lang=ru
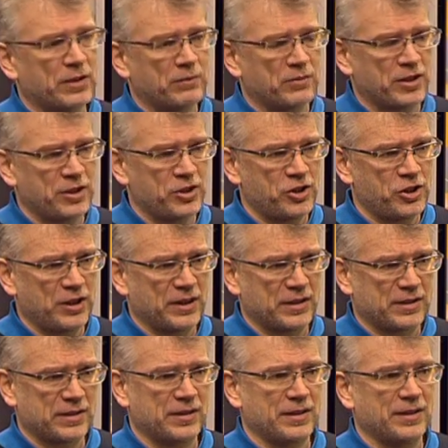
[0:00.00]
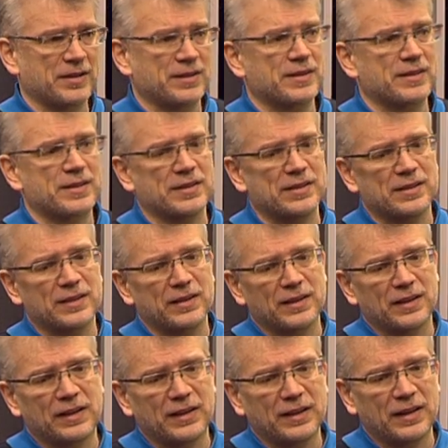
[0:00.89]
обращаться,
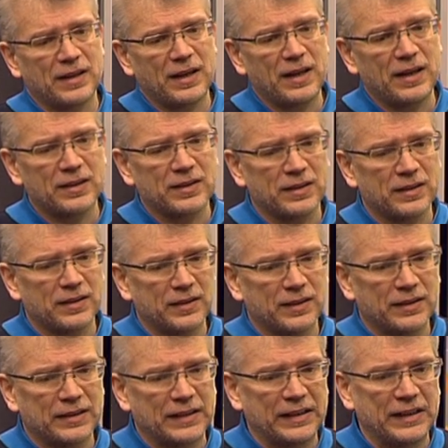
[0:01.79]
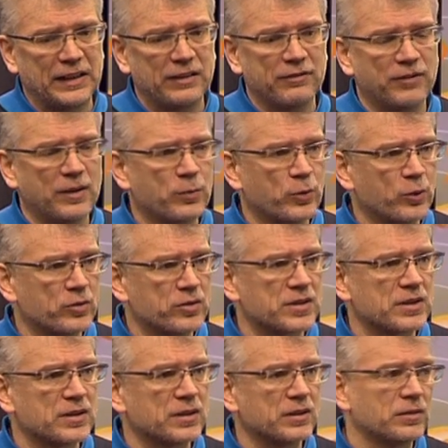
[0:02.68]
угу. как, э, какие
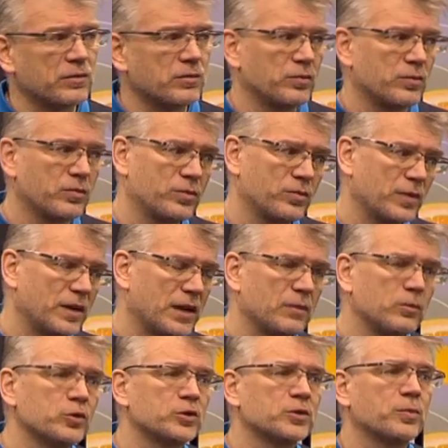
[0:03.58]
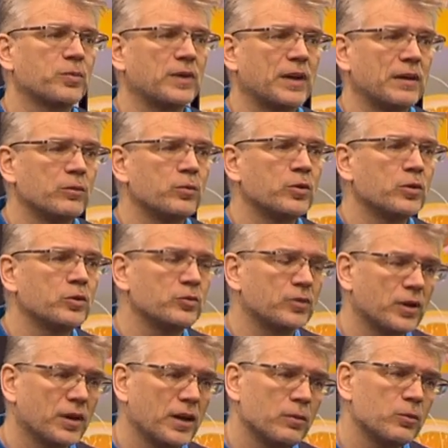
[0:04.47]
вопросы, кому, кому,
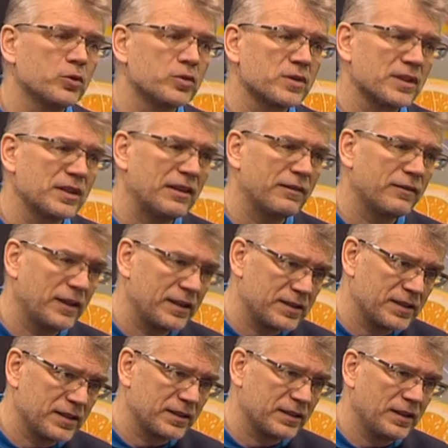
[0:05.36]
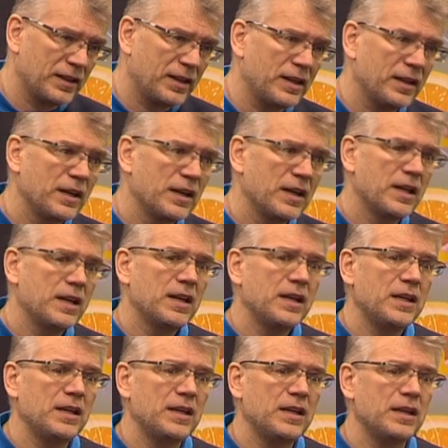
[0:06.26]
кому задавать их. Да?
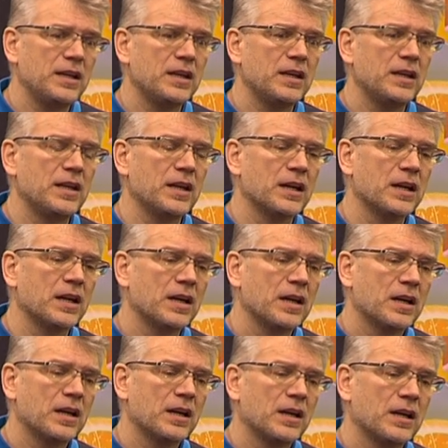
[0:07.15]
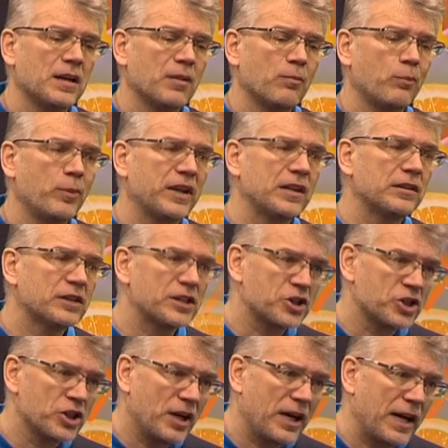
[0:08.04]
Угу. И а,
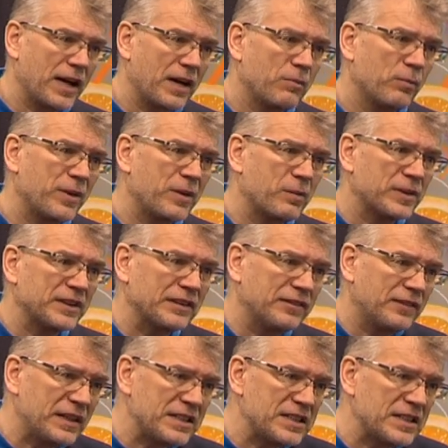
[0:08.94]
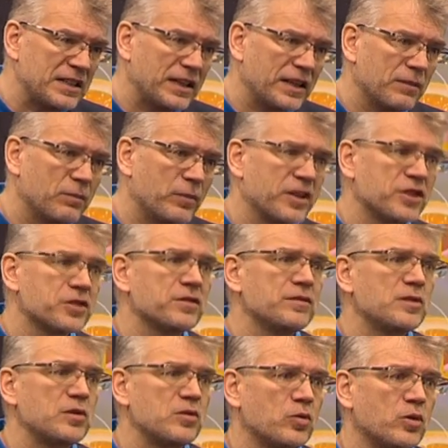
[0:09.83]
приглашая преподавателей, прежде
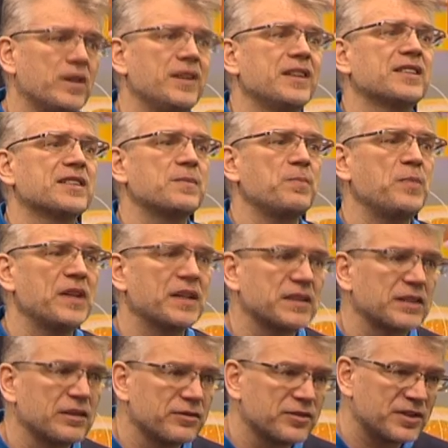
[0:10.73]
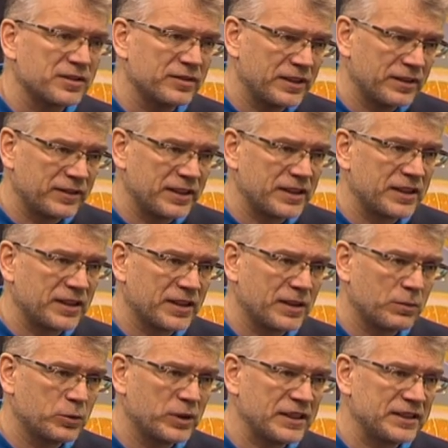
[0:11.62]
всего экспертов в, свои, в этих
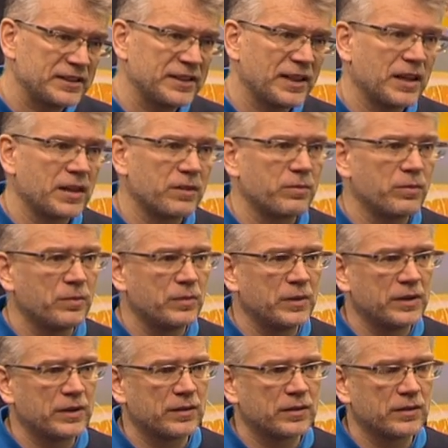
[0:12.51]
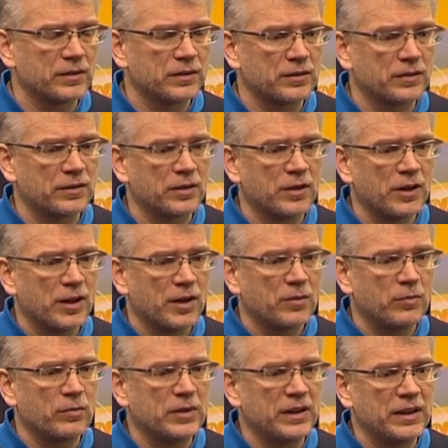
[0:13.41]
областях, мы, э,
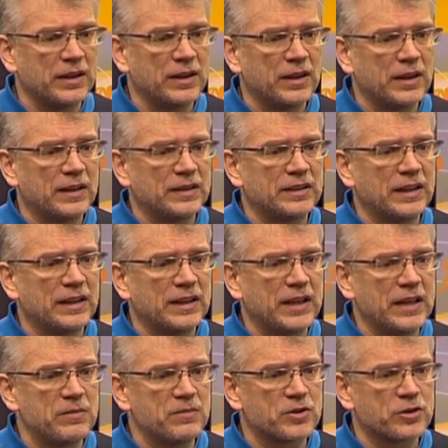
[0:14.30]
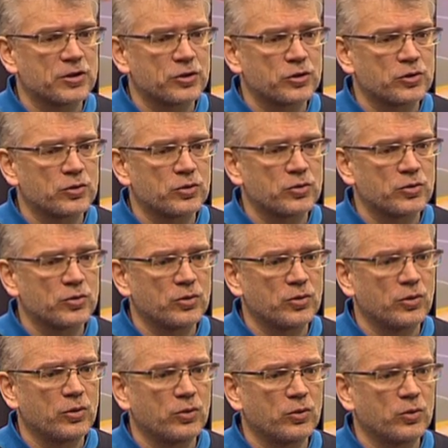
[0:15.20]
мы надеемся, что
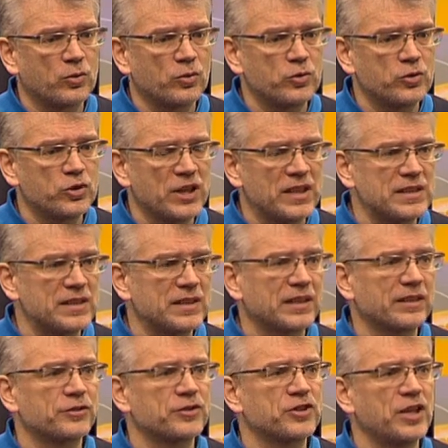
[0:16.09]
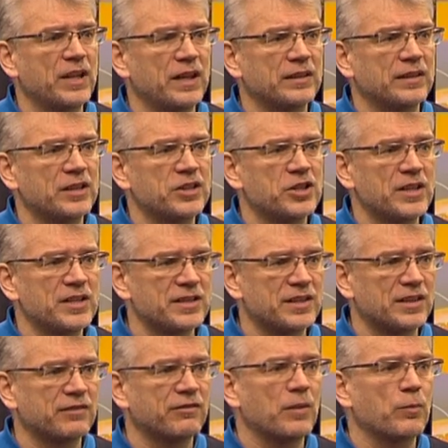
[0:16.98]
у участников ча на
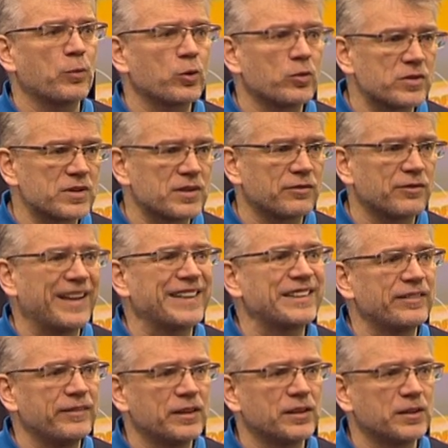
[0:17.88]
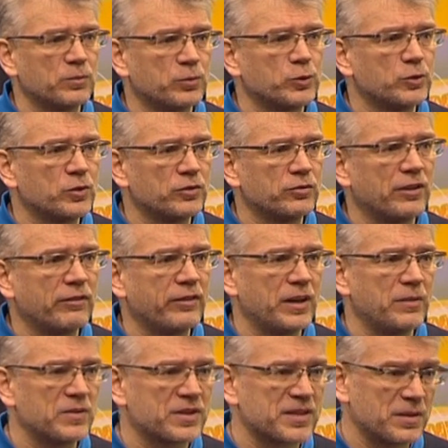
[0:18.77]
часть их вопросов ответы будут во
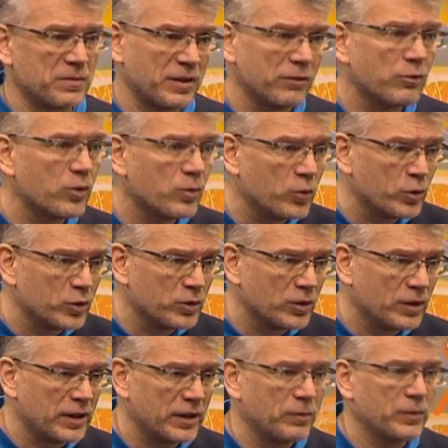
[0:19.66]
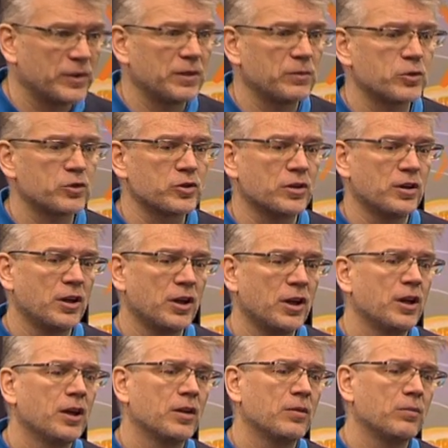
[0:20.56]
время самого модуля, потому что
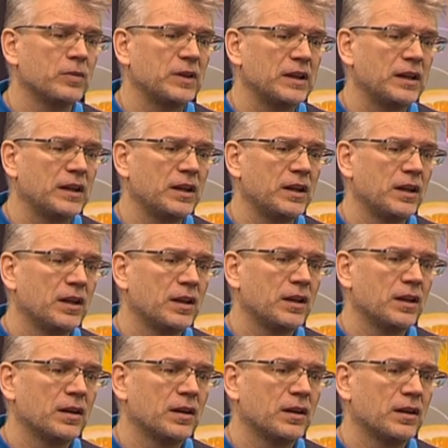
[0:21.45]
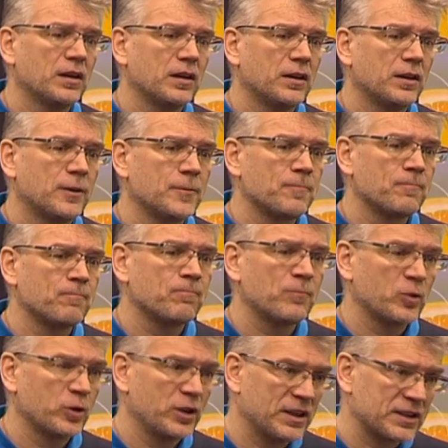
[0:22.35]
мы Эм,
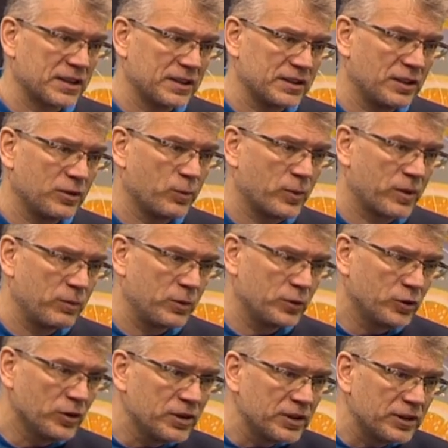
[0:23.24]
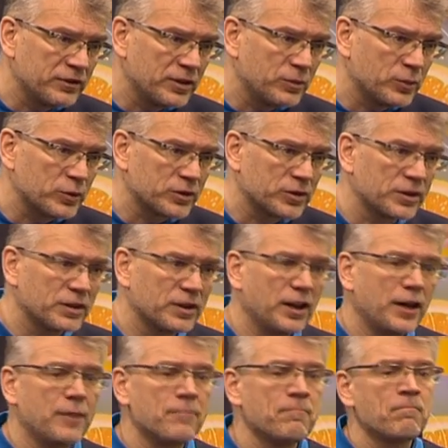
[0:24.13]
вот я сказал про пилотный выпуск, угу.
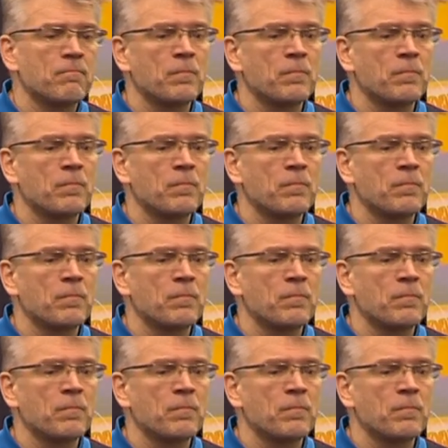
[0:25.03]
да,